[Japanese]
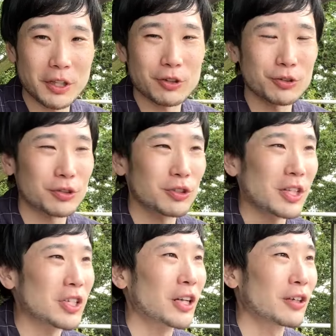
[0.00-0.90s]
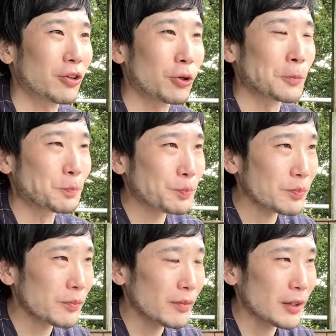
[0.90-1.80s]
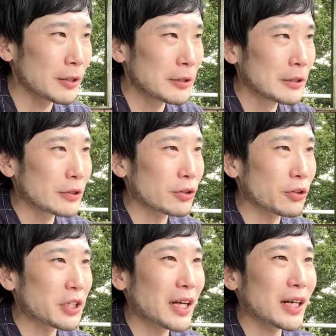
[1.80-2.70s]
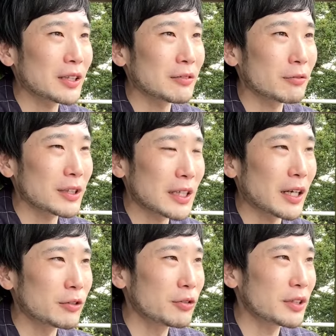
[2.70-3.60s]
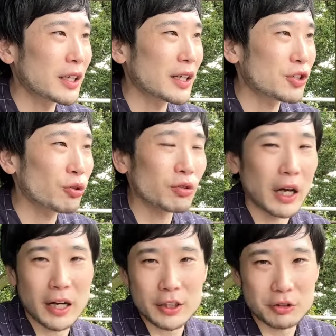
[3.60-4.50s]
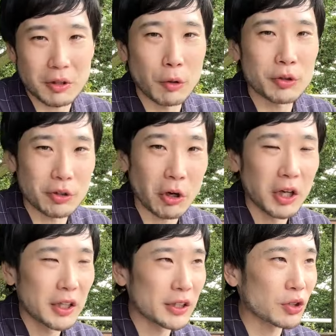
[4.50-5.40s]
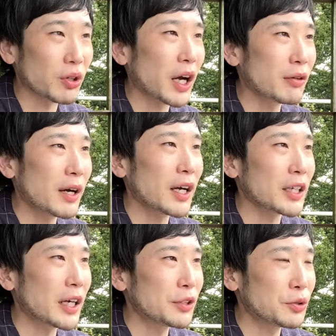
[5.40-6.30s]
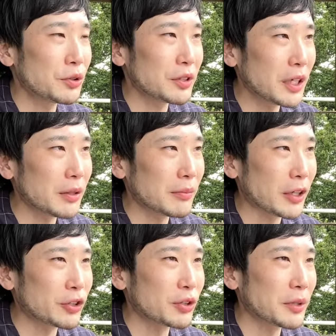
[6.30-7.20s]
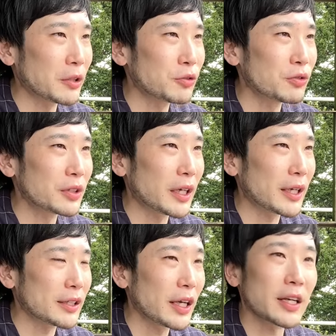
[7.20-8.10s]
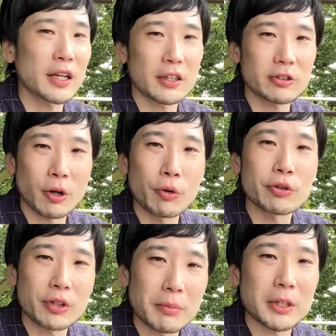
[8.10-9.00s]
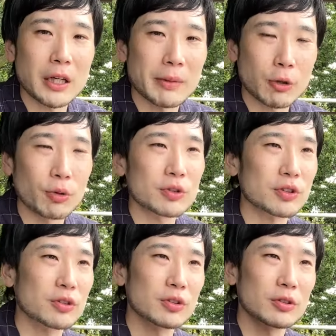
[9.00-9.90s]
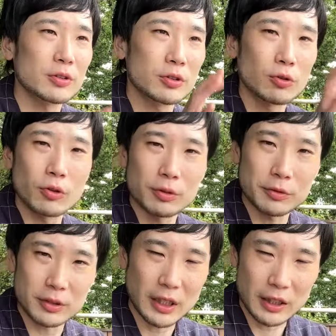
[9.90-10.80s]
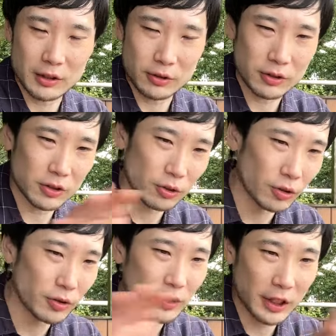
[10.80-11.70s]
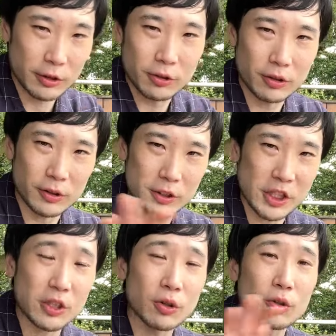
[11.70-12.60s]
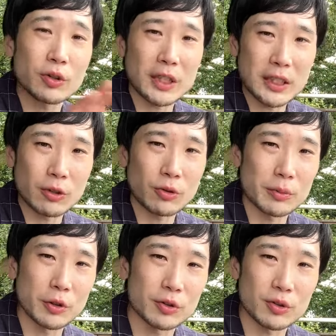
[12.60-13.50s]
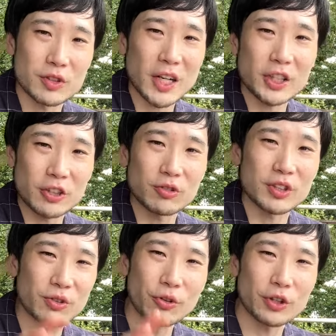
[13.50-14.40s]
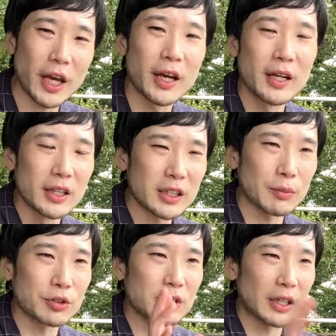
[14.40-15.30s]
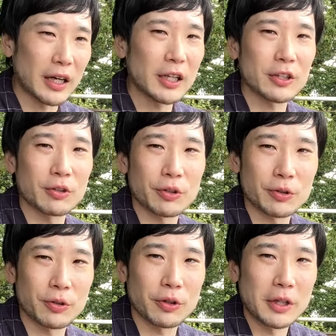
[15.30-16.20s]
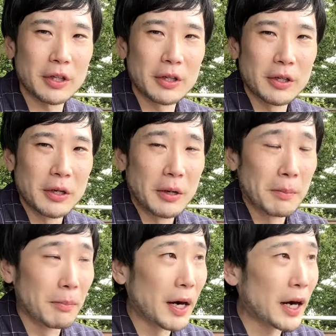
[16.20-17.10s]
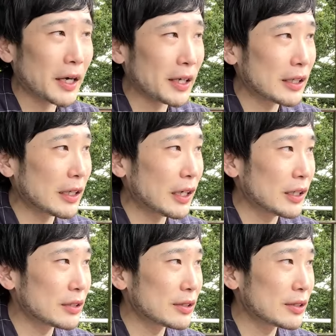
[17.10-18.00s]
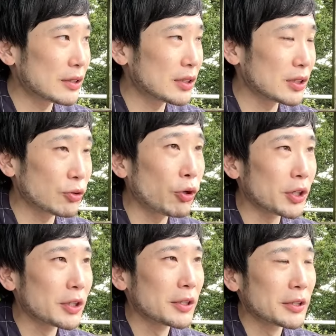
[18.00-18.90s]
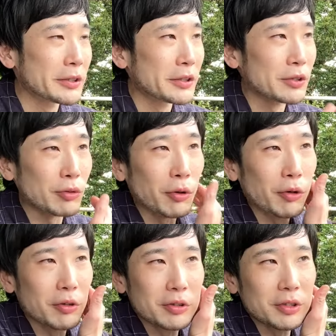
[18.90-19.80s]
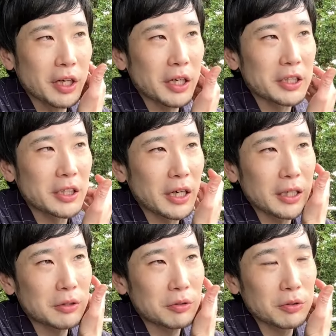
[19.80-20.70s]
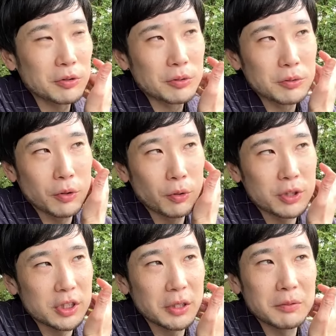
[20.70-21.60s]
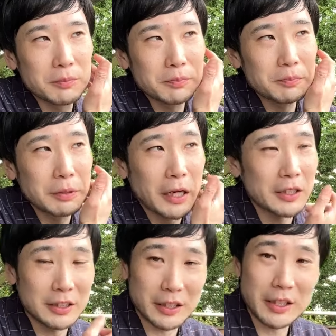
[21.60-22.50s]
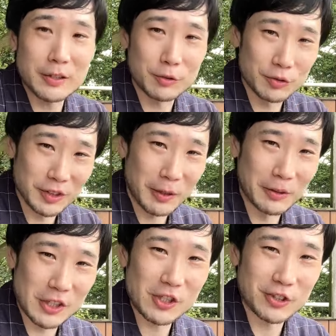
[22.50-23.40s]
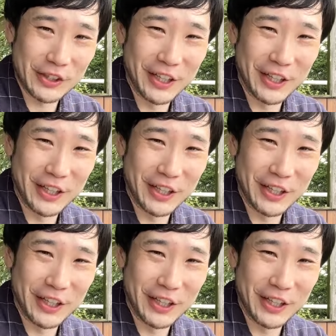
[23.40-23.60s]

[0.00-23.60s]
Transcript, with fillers: 東京育ちなんだけど、その田舎はさ、運転がちょっと荒い人が多いと。で、都会は意外とね、まあ車の運転が丁寧な人が多いよね、みたいな。まあ交通道路もさ、きっとね、いろいろ信号とかさ、道路も舗装されてるとかそういうので、多分あれなんだろうけど、まあなんか、すごい、そう、なんか田舎のおっちゃん、バカにできないぞ、運転技術。